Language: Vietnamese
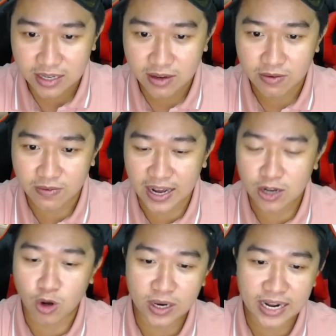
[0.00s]
và
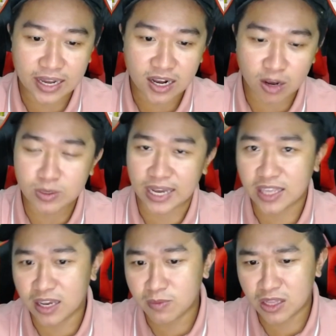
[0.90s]
cô Đinh Lan này không trả
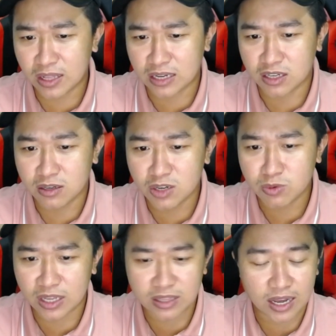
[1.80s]
tiền mà nói thật sự chứ
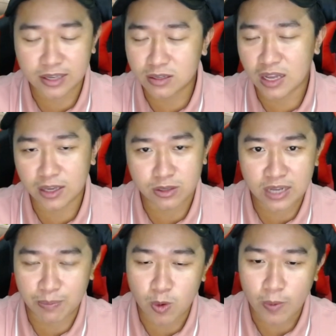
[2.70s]
trên đời chứ thế chưa
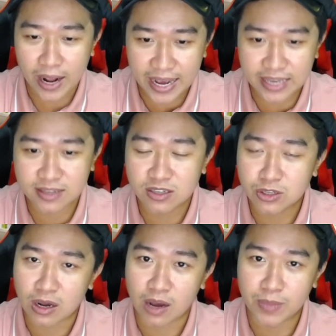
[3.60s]
gặp một ai như
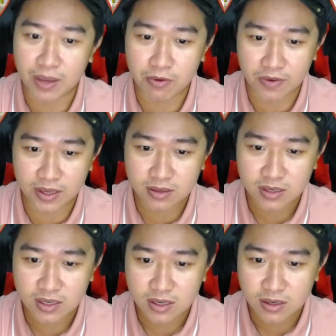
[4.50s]
trường hợp này quý vị
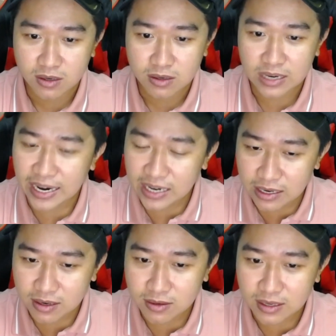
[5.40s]
đã đi
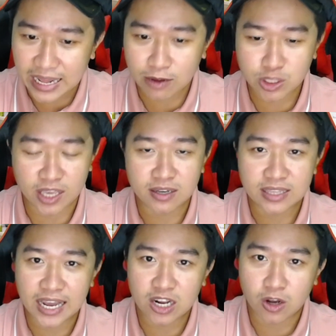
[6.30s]
lừa đảo tiền người
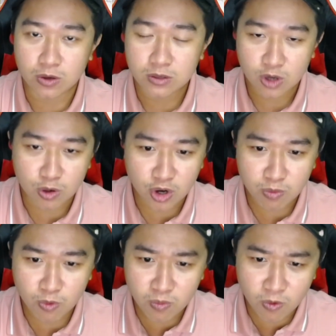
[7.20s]
ta rồi còn nó
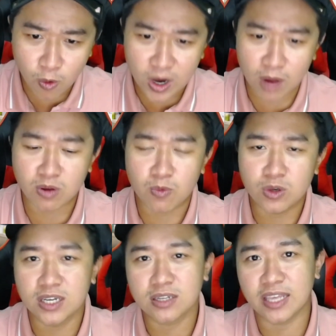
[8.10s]
muốn vu khống còn muốn
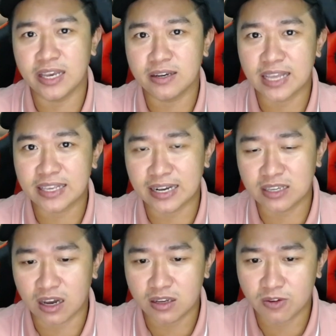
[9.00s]
giật tiền người ta trắng
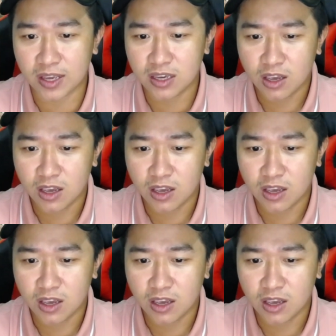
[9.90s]
trợn như vậy